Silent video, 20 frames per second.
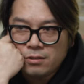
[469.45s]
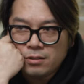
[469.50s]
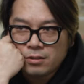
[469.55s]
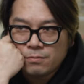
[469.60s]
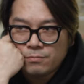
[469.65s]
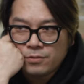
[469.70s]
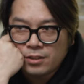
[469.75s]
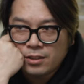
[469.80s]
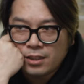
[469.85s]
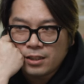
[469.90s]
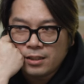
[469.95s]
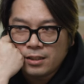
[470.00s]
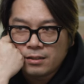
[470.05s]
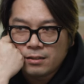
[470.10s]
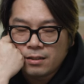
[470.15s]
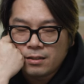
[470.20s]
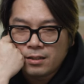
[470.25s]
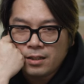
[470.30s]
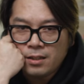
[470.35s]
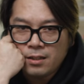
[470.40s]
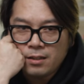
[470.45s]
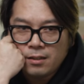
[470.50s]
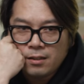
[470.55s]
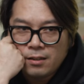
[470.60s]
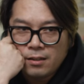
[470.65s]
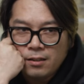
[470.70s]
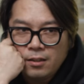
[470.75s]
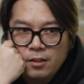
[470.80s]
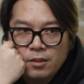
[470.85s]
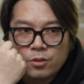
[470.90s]
20년 가까이 됐나?
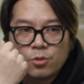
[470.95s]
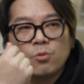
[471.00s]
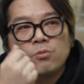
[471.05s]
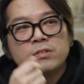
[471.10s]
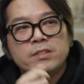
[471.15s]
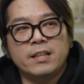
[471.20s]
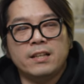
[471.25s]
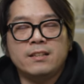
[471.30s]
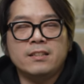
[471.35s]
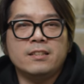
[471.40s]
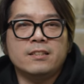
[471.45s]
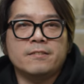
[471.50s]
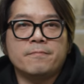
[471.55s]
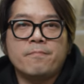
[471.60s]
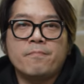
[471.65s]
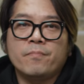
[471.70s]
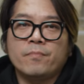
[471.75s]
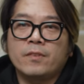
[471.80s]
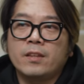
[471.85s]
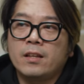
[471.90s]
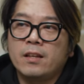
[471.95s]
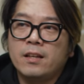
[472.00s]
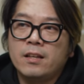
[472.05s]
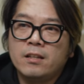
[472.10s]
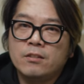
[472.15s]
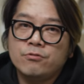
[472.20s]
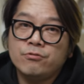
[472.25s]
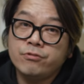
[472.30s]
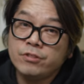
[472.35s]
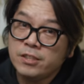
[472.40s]
동생이
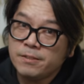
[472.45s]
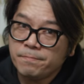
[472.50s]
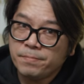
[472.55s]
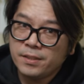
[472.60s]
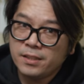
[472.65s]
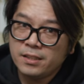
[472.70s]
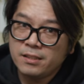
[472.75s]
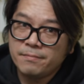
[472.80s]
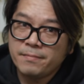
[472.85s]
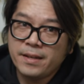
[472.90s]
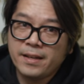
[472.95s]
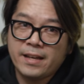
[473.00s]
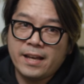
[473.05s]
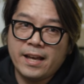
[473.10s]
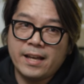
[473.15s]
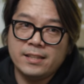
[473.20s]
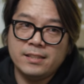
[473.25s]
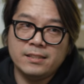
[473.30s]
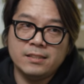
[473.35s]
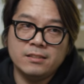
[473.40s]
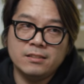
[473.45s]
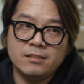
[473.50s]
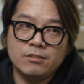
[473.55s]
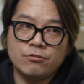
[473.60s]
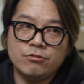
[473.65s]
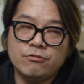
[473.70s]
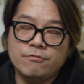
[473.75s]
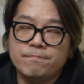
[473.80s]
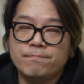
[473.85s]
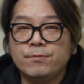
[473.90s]
후지필름에
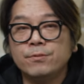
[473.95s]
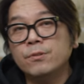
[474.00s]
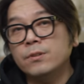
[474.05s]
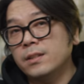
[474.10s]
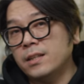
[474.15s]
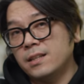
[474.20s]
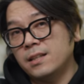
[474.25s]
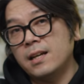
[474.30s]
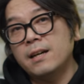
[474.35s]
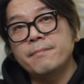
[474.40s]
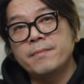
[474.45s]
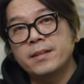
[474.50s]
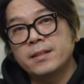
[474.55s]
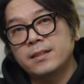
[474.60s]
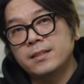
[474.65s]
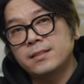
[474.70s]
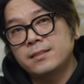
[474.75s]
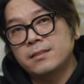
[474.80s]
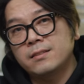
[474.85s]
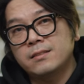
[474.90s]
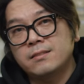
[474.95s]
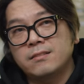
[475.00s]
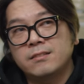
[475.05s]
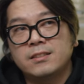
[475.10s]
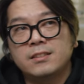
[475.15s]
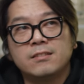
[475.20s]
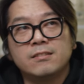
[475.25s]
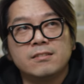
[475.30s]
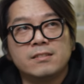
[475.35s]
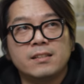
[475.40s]
S2 프로라는 카메라가 있었어요.
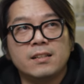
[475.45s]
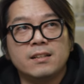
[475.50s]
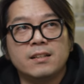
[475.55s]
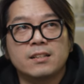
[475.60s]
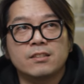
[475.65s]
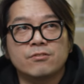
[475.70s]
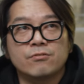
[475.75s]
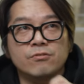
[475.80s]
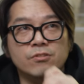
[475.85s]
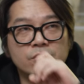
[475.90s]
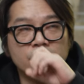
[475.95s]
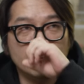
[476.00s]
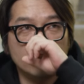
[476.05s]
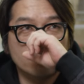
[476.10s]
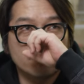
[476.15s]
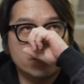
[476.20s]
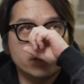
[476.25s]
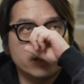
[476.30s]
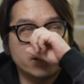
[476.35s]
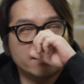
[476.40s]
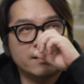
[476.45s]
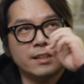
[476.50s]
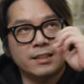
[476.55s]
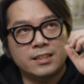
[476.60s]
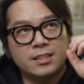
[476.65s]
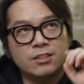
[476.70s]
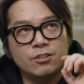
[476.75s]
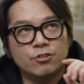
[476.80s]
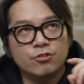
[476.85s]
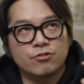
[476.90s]
그걸 사가지고 저를 이렇게 딱
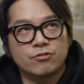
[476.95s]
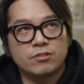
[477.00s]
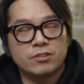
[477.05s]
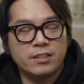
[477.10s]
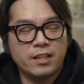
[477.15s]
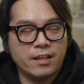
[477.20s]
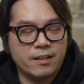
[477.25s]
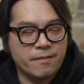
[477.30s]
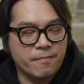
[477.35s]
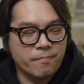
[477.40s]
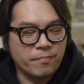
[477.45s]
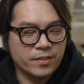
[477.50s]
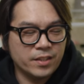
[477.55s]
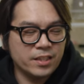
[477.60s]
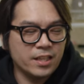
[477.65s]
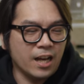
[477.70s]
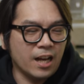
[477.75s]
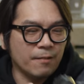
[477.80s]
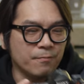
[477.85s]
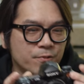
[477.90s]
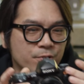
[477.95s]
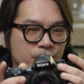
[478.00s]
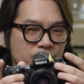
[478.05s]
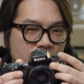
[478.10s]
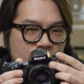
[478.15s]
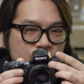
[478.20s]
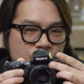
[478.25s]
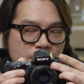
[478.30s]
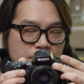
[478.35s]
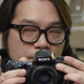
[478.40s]
찍어주는데 이 앞쪽에
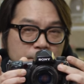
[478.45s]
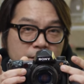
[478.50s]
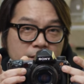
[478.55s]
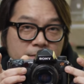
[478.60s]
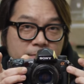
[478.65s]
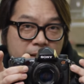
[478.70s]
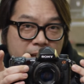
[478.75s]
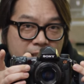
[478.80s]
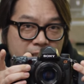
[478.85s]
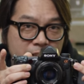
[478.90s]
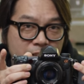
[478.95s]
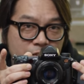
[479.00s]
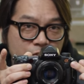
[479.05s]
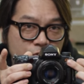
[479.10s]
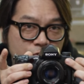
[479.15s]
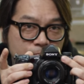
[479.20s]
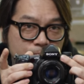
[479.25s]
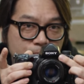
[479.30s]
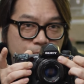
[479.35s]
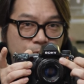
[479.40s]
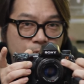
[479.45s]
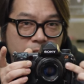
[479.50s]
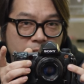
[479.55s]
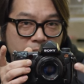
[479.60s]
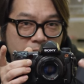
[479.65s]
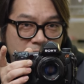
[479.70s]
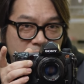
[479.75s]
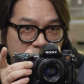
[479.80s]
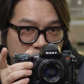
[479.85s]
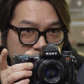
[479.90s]
후지필름 S2
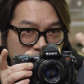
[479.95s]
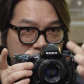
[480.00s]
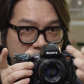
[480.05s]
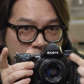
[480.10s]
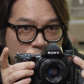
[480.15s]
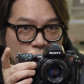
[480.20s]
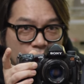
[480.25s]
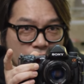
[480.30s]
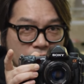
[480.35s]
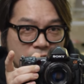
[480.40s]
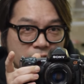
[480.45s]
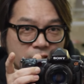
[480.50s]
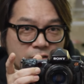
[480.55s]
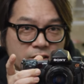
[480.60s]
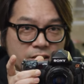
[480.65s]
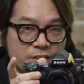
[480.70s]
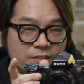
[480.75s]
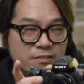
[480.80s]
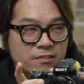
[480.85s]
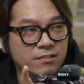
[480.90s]
프로라는 이름이 딱 적혀있는 거예요.